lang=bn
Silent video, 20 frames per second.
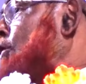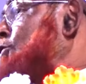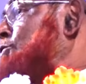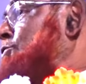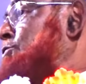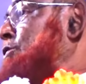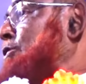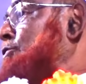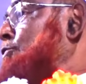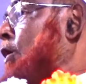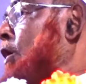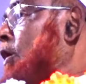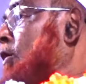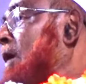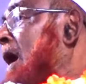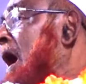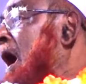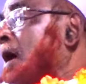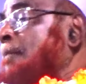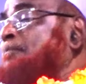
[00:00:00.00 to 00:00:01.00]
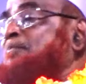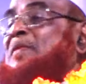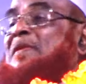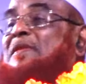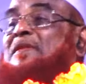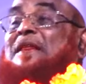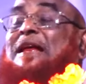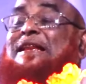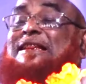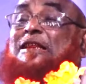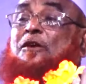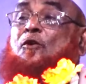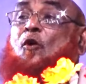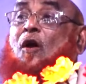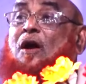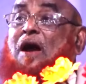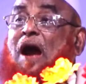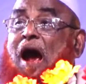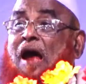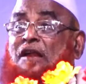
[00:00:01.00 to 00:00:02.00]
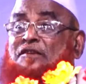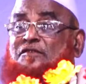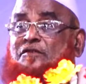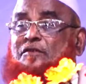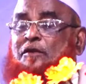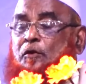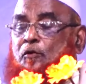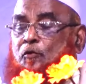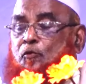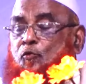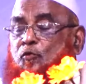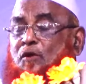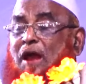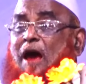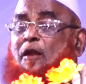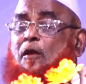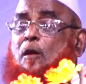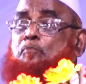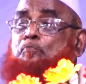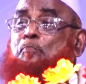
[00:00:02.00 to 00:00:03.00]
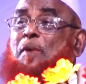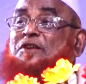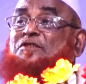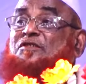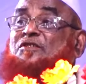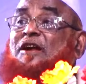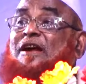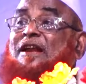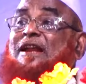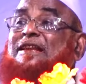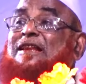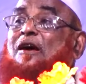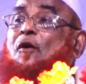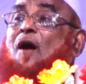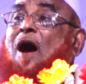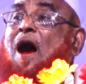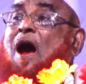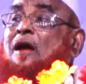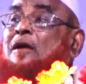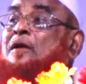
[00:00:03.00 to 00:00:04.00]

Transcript: লজ্জিত হওয়া দ্বিতীয় কাজ গুনার অভ্যাস সেরে দেওয়া